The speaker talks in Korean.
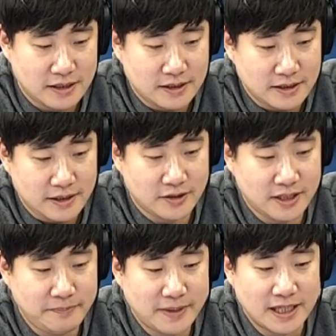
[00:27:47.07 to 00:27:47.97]
이건
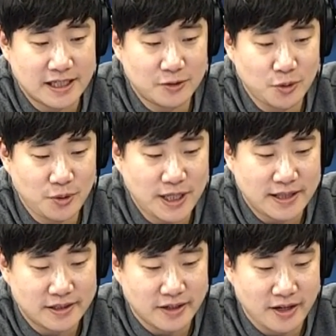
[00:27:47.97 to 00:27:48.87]
인방이라 토요일에 안
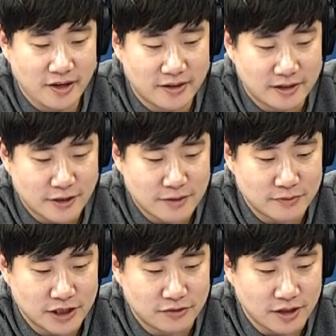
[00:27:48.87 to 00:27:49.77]
들어요 라고 하시면
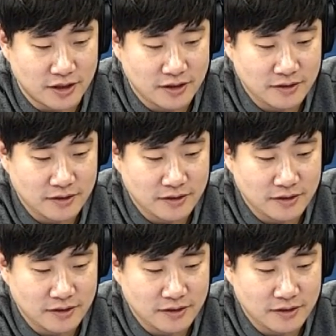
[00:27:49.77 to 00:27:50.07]
있고요.